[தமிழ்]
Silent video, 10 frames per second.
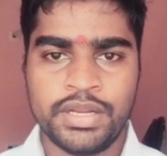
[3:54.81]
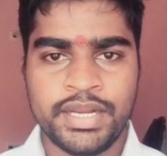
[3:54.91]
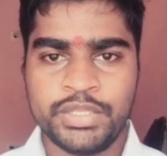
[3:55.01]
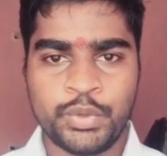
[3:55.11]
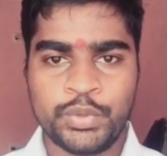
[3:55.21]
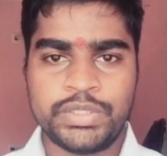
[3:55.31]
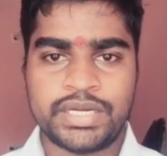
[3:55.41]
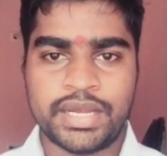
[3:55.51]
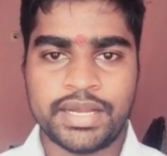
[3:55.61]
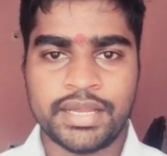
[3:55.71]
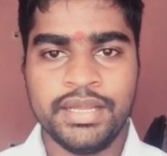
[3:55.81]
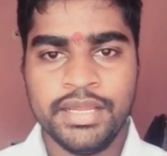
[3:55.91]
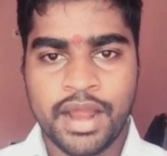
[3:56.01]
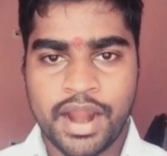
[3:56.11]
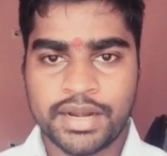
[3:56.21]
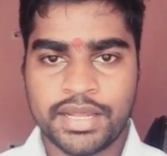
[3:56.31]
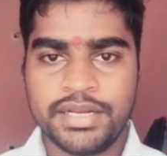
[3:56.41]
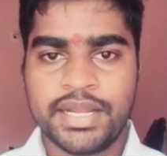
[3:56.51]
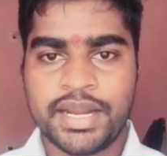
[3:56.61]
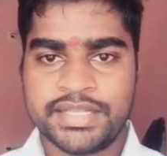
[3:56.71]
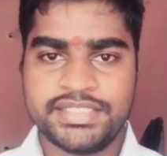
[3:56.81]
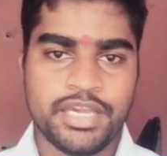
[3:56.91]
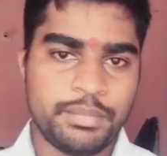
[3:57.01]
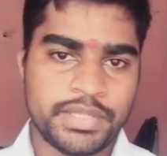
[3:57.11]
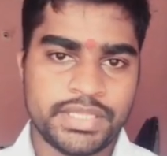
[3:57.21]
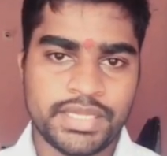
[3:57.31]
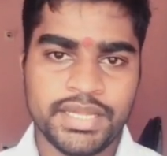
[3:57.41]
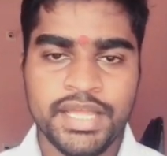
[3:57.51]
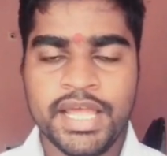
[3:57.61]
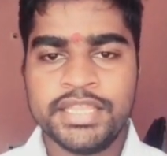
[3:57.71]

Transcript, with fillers: எடுத்து கொடுத்துட்றாங்க ஆனால் கடைசியாக பார்த்தீங்கன்னா